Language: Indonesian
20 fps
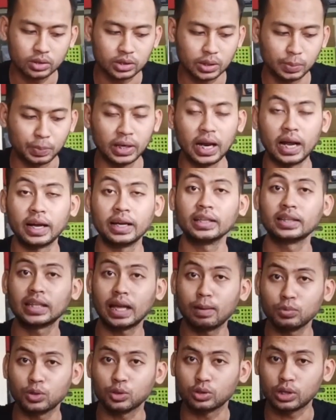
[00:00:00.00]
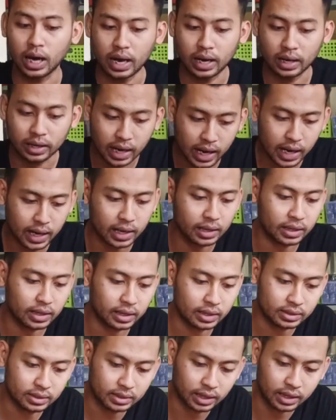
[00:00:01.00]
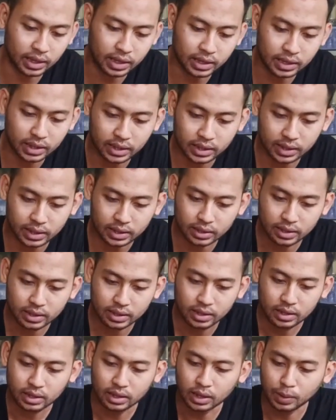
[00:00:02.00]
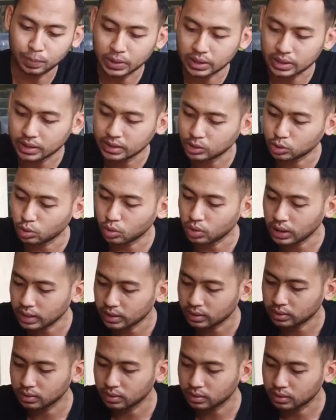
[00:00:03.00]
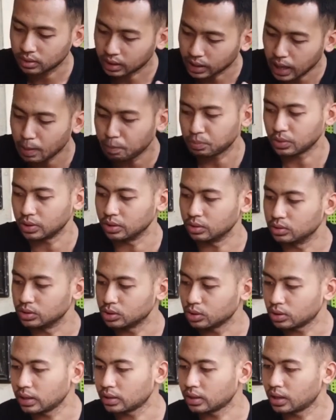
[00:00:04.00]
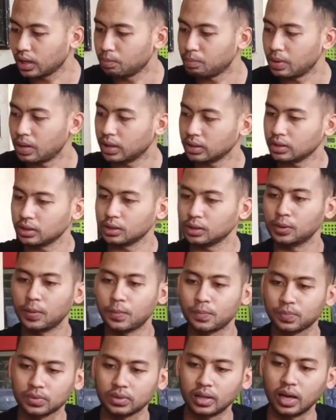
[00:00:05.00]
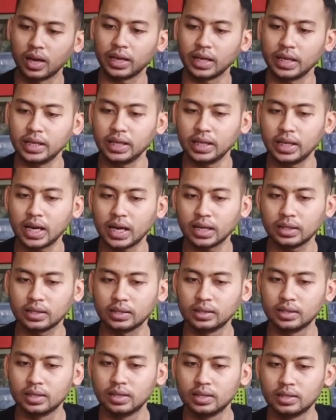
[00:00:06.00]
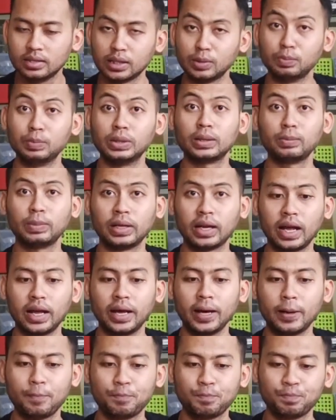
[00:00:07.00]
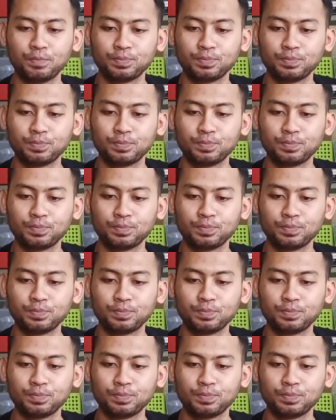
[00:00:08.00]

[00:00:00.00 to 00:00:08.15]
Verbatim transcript: Dibilang hitam juga enggak karena ini lebih ke coklat gelap gitu, coklat gelap banget gitu. Nah, gini yang chamber merah ya.